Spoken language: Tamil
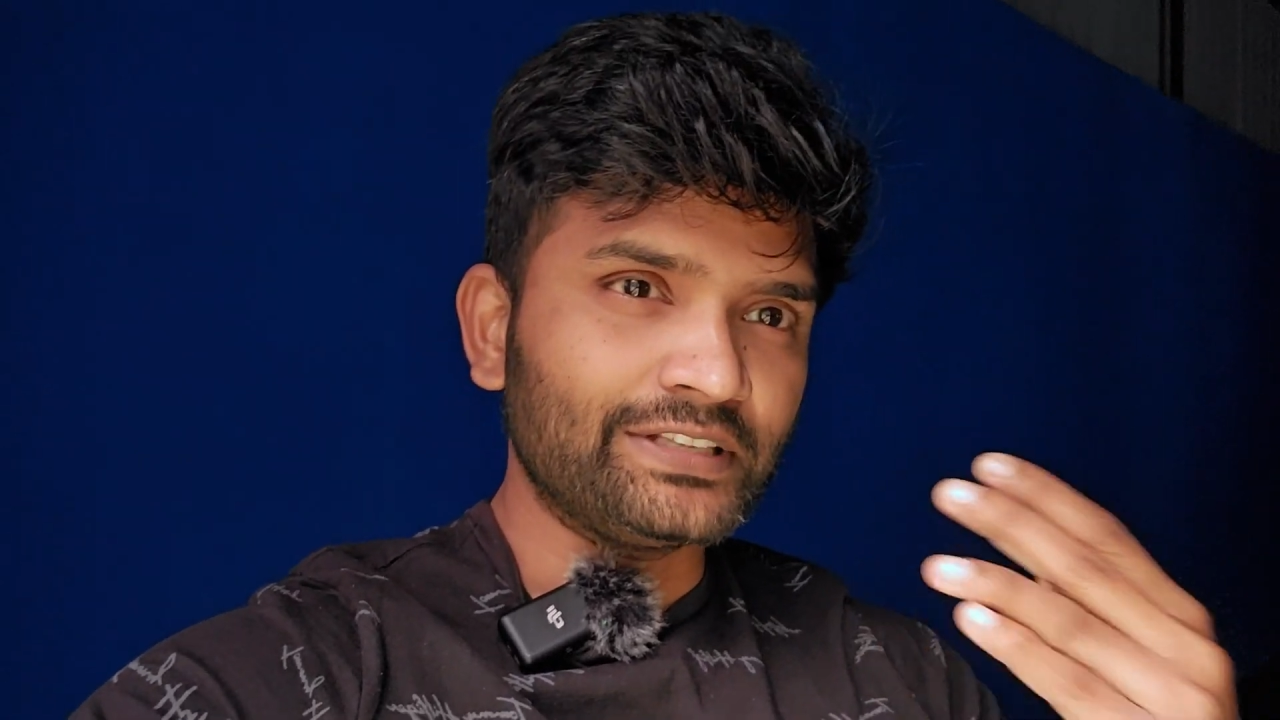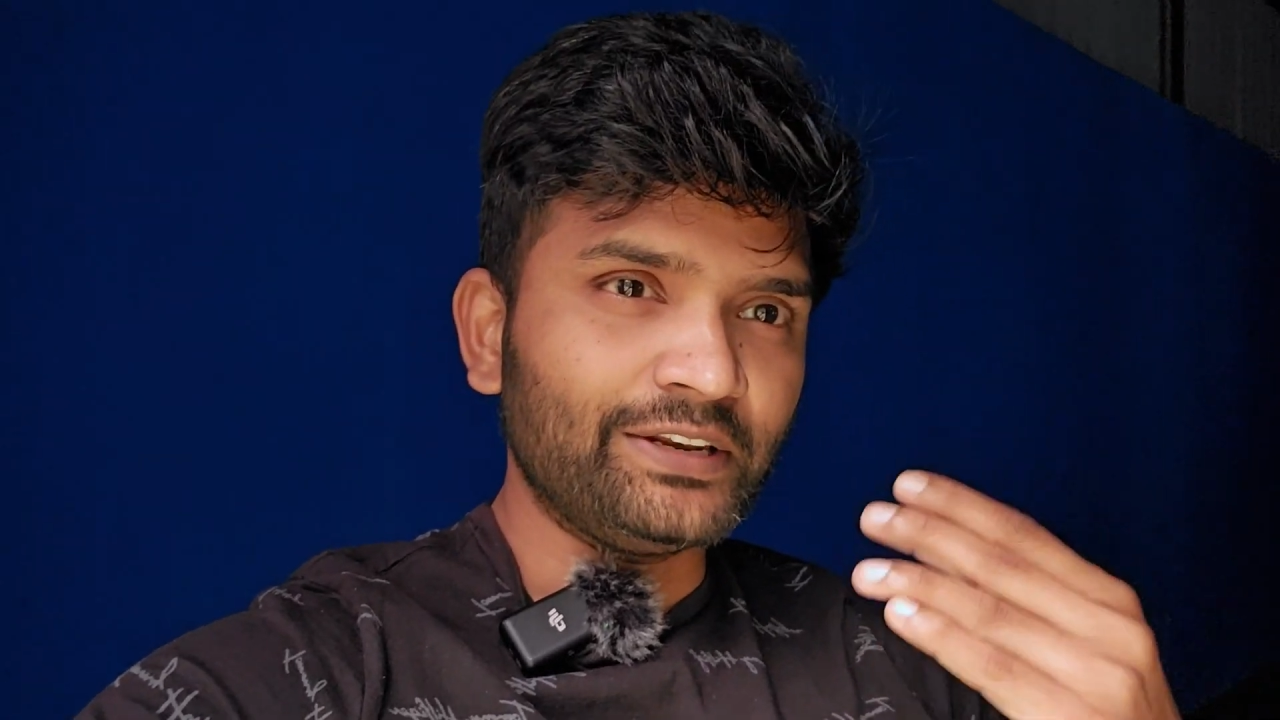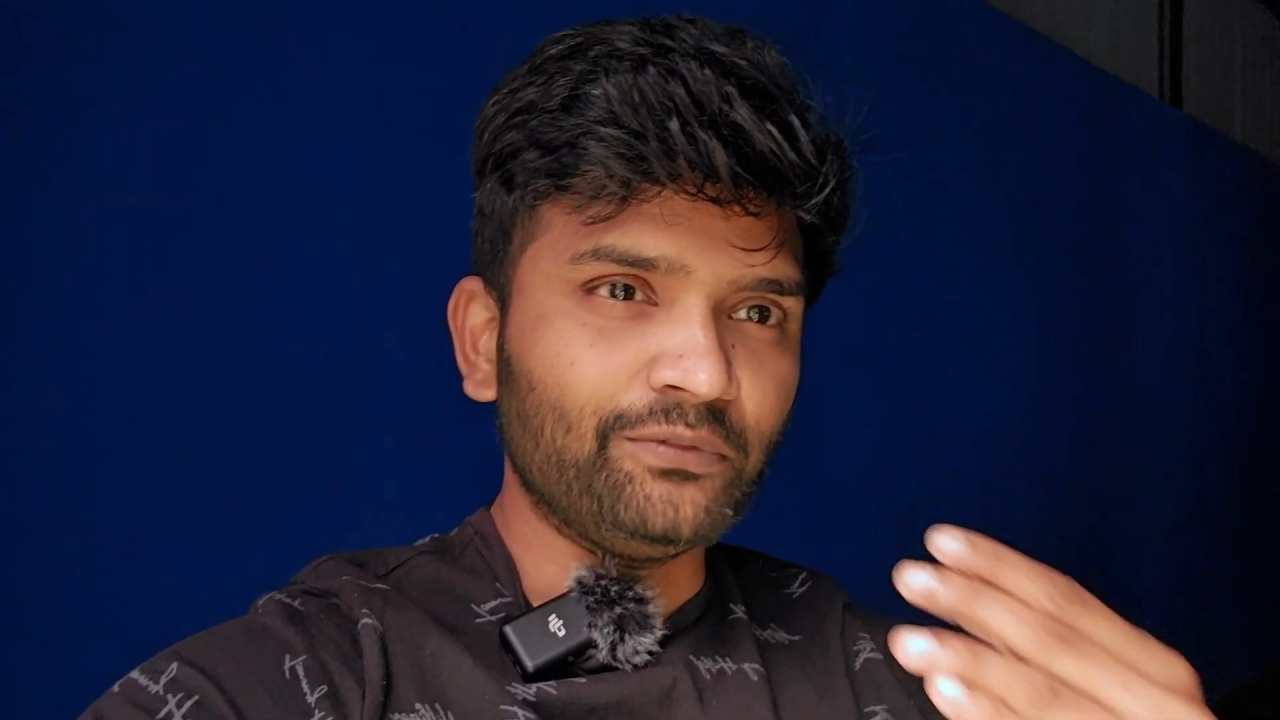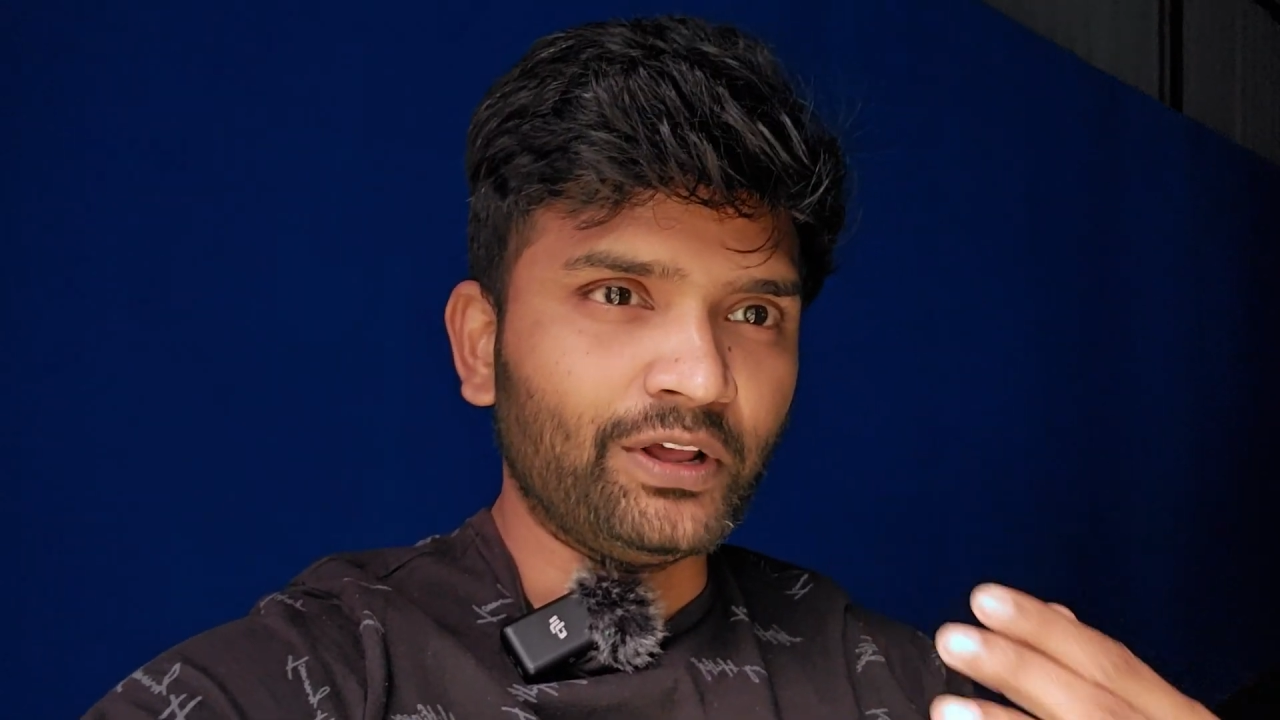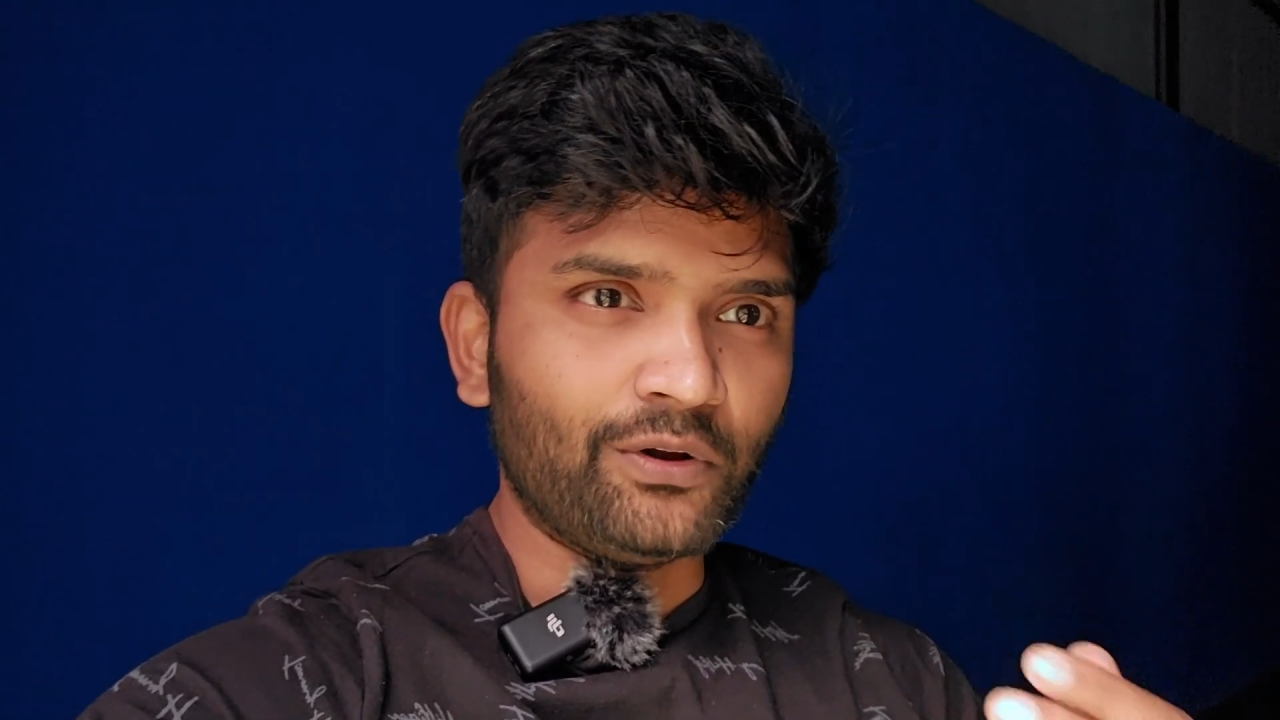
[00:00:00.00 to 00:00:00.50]

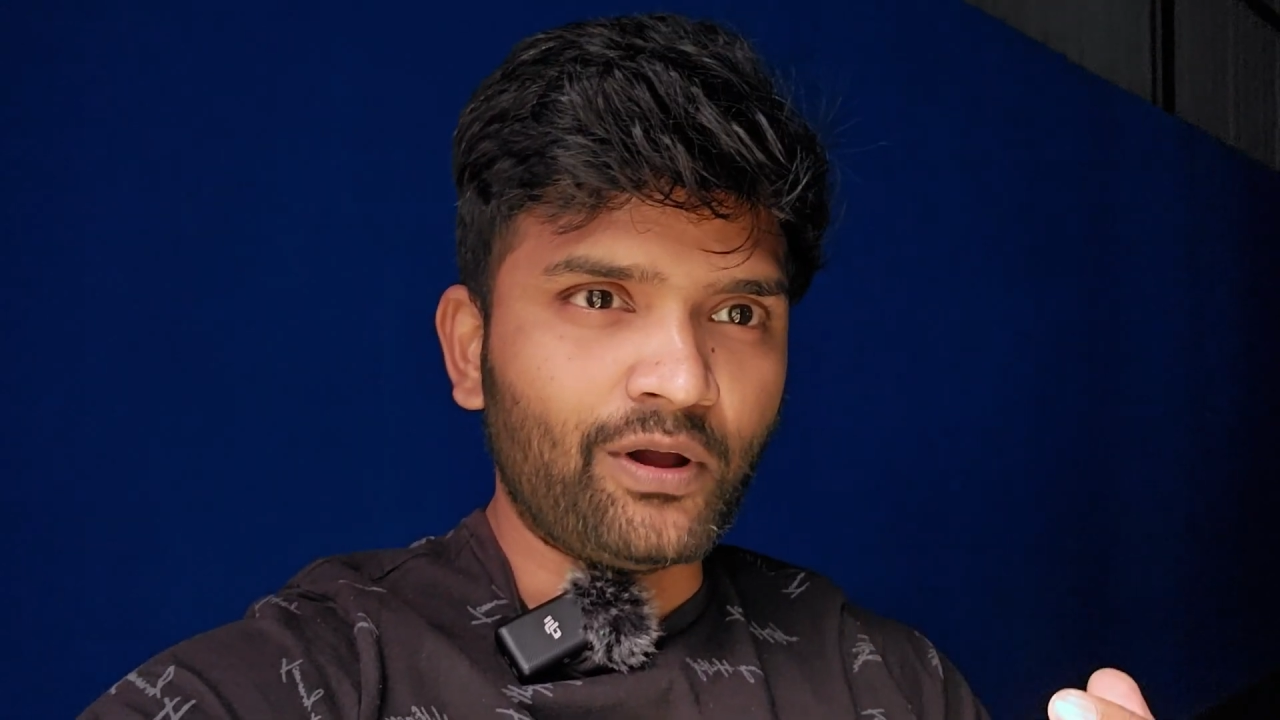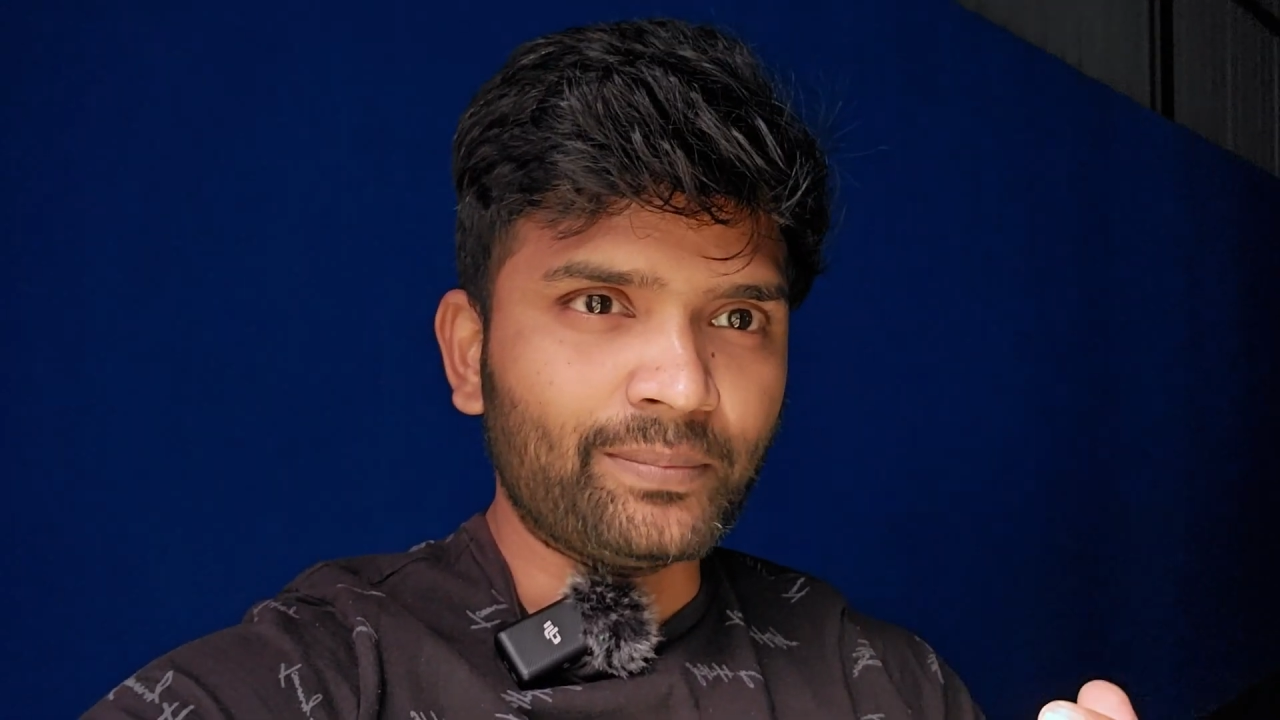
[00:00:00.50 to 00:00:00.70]
சீன் வரும்